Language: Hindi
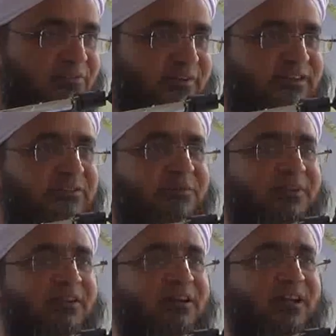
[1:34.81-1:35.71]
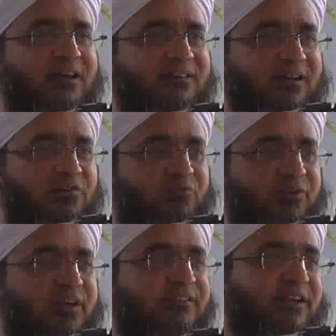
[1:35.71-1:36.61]
तो ऐसे बंदे का क्या तारुफ
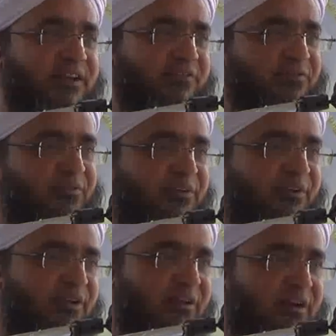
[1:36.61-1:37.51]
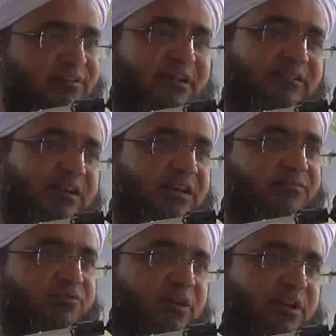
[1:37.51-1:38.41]
और क्या तारीफ असल
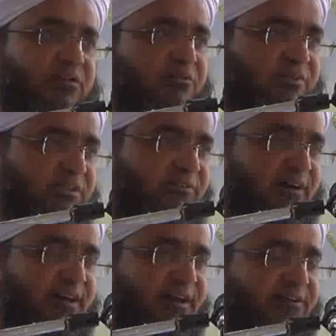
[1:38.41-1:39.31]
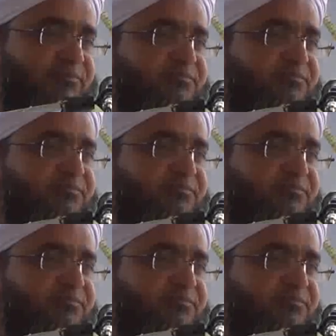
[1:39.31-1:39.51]
तारीफ तो अल्लाह को सजावार है